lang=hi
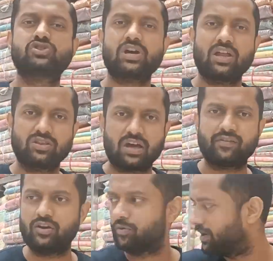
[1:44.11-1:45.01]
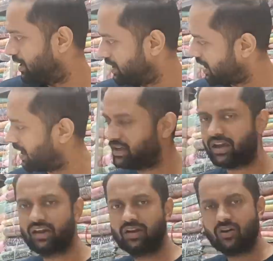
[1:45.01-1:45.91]
जानदार वीडियो बनेगी
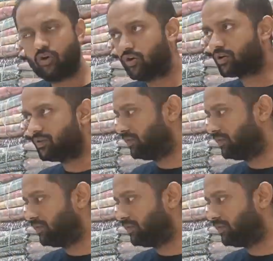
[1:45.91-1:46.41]
आइए और